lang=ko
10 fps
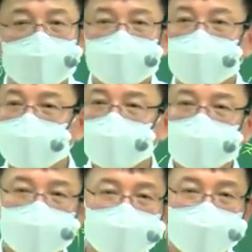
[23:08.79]

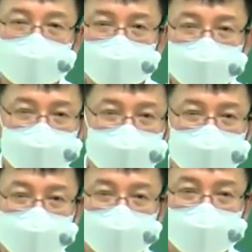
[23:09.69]
설정이란 말 안 써.
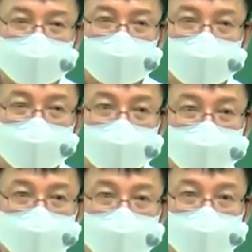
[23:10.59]

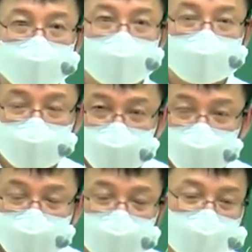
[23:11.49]
아셨어요?
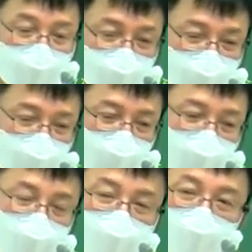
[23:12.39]
어쨌든 거기